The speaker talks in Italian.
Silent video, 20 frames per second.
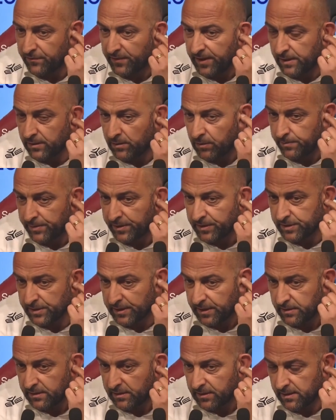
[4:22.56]
a fianco il
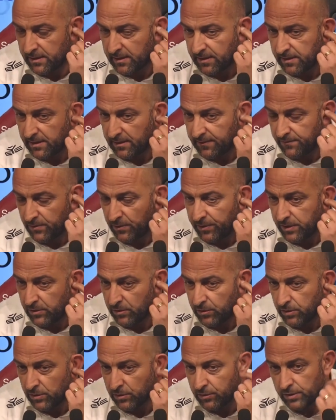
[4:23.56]
presidente
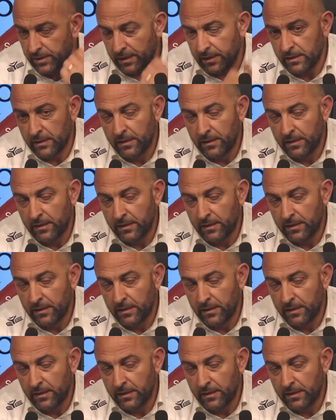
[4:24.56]
Floriano Noto che